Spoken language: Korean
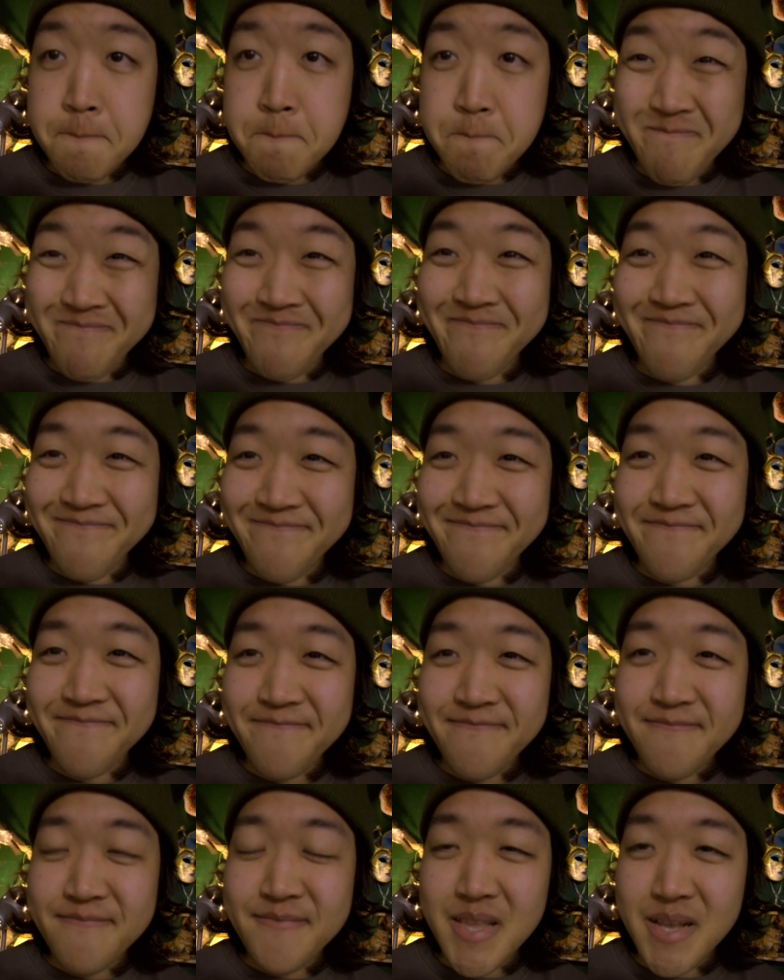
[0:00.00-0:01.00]
음,
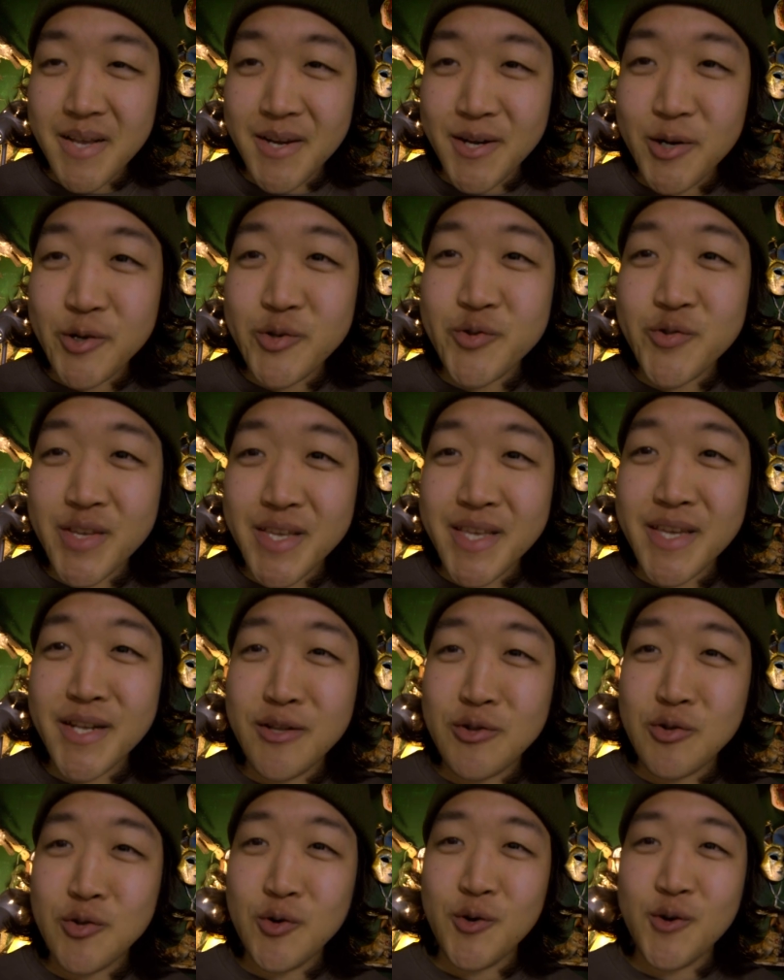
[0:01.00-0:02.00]
그럴 수 있기를
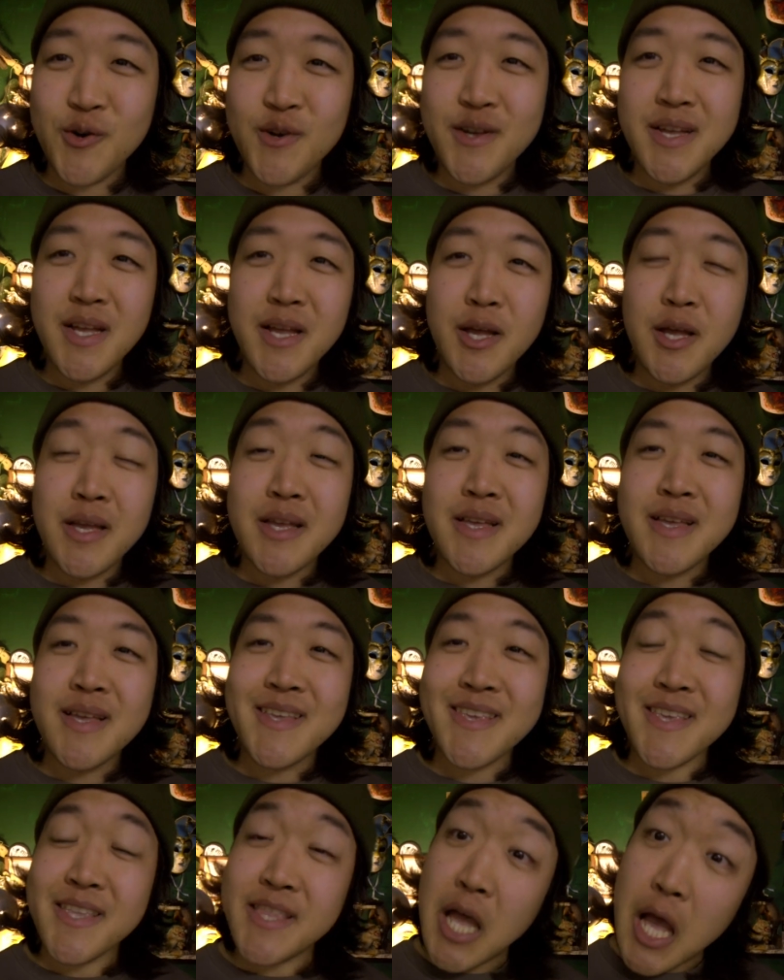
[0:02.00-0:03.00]
또
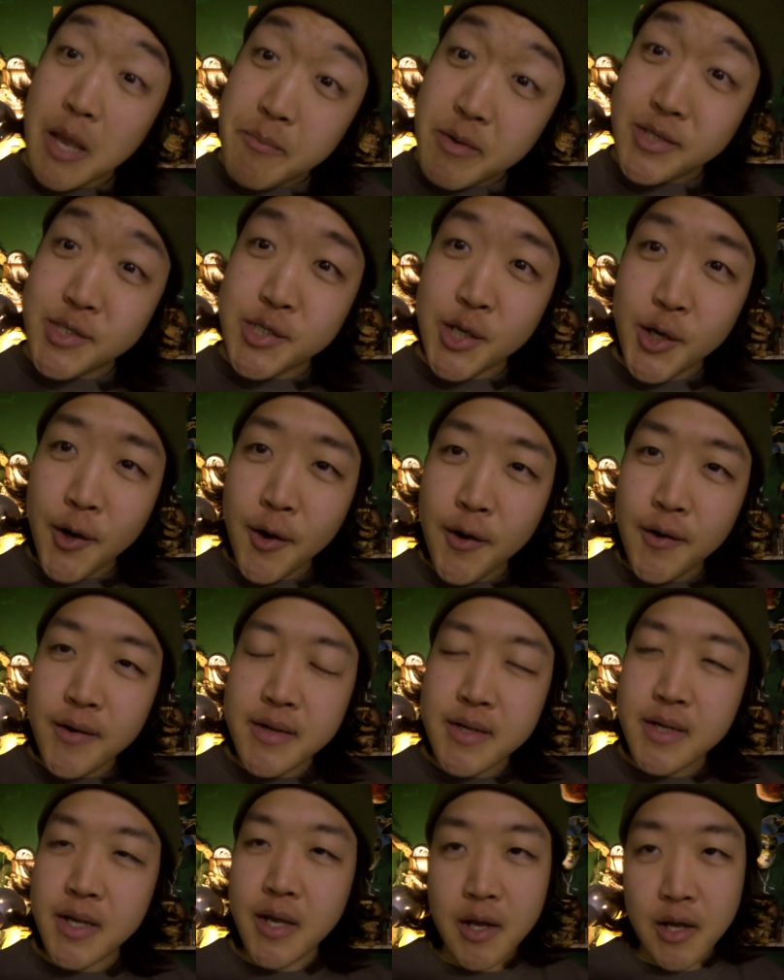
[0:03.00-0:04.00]
기대하면서
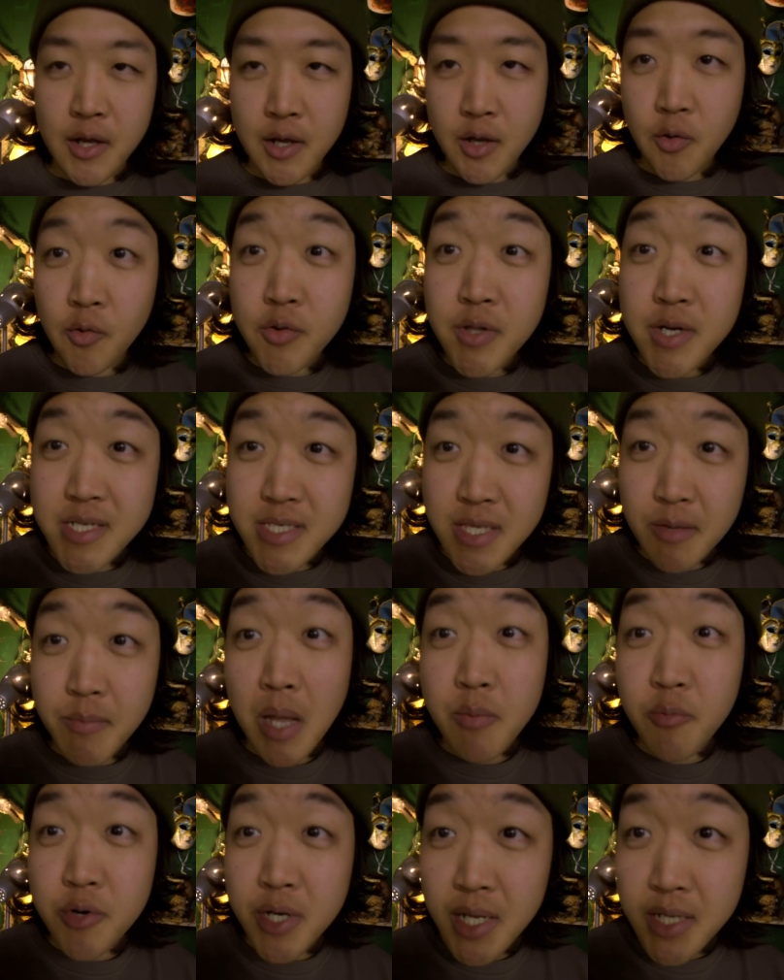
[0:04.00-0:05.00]
어, 오늘 이제
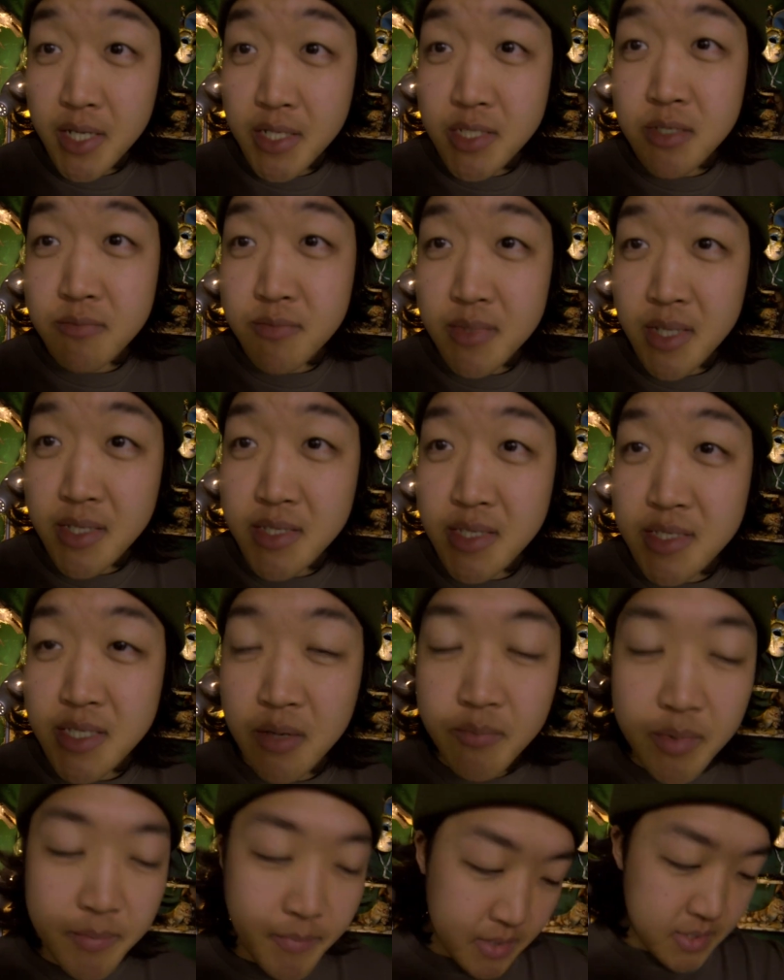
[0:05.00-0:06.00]
마무리하겠습니다. 이제
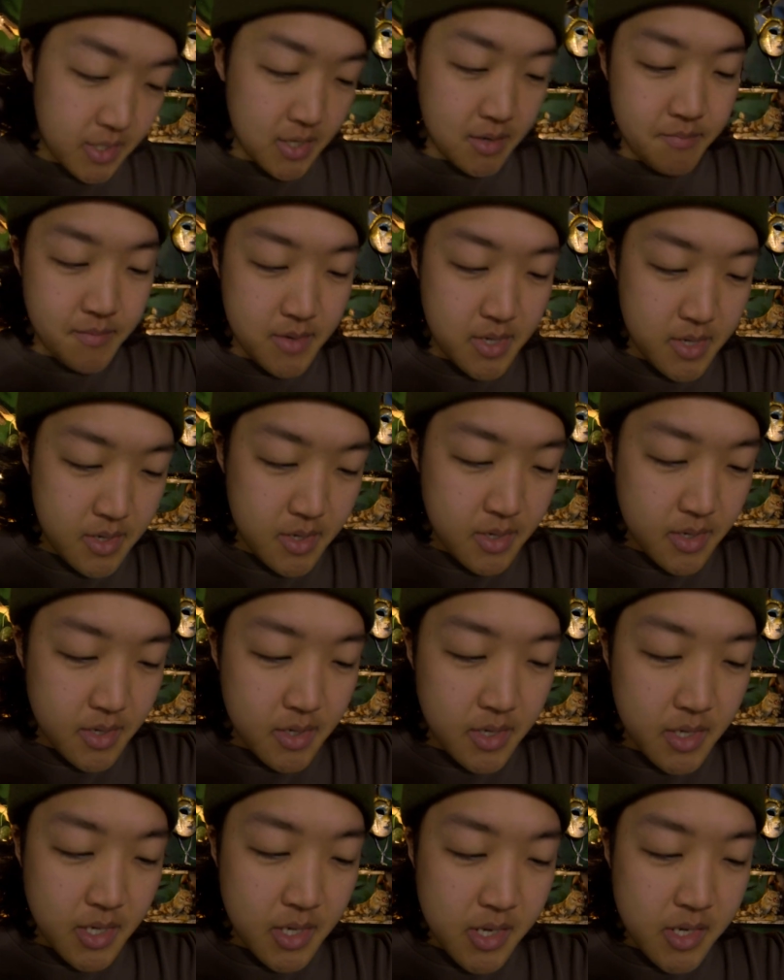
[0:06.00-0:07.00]
장비
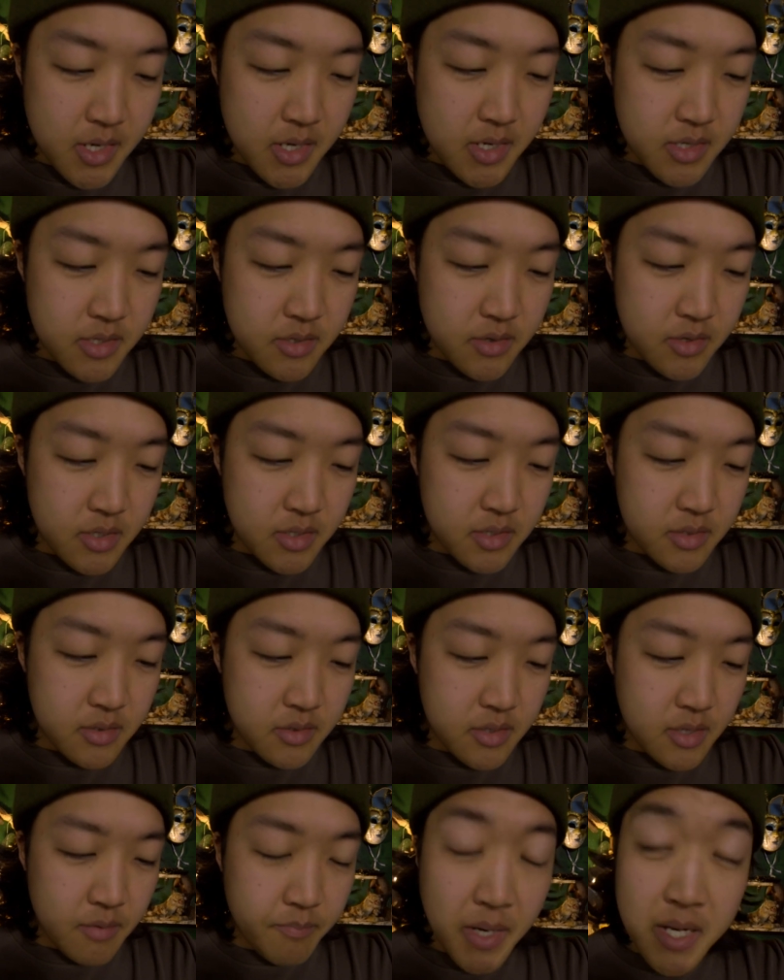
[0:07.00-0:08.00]
반납해야
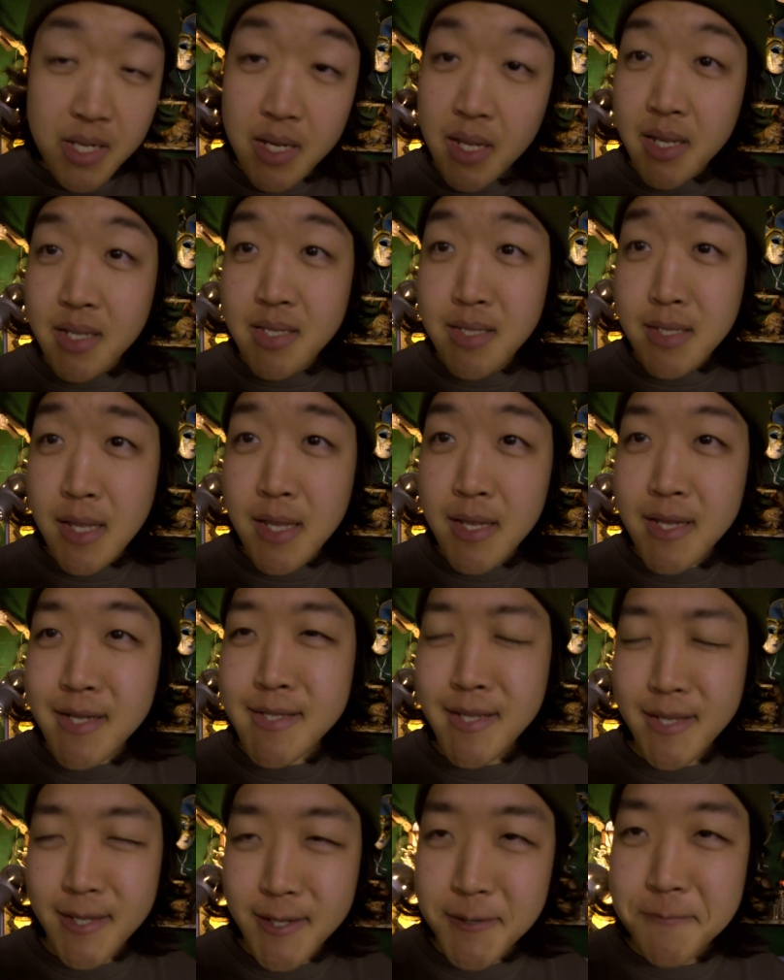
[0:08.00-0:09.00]
되는데 빨리 가야겠다.
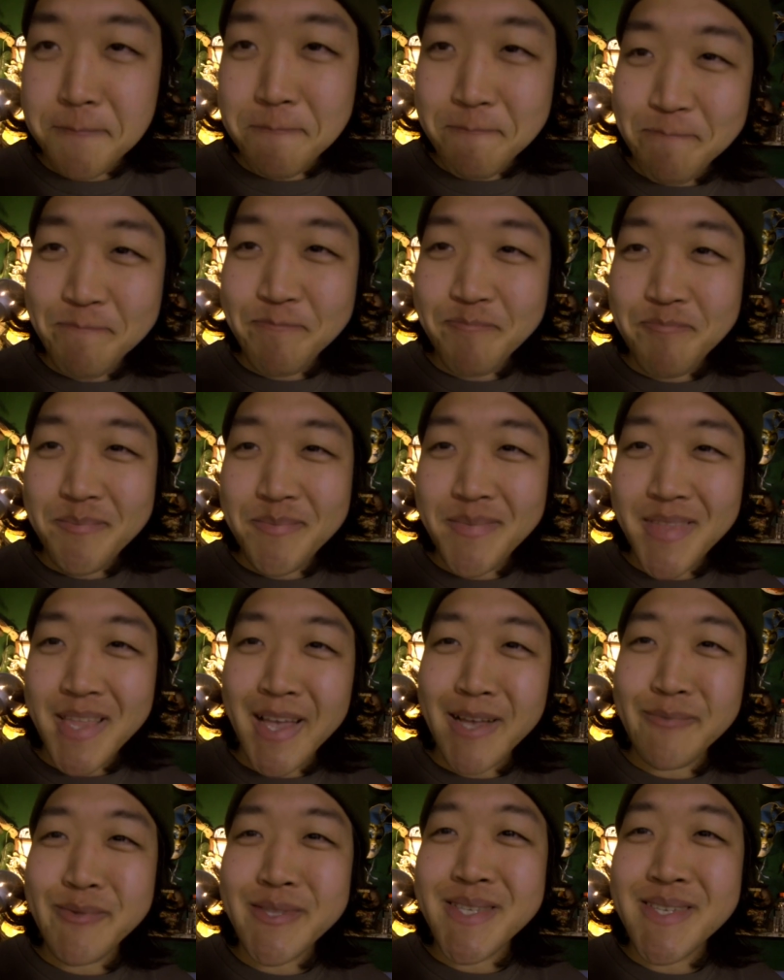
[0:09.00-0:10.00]
네.
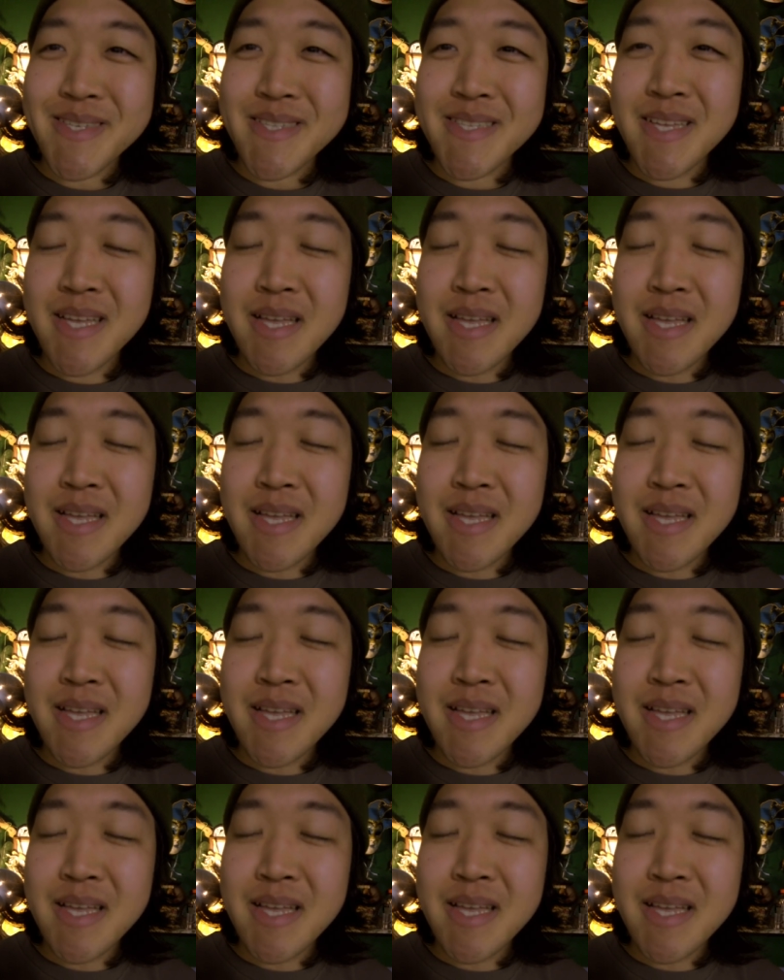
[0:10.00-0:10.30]
아무튼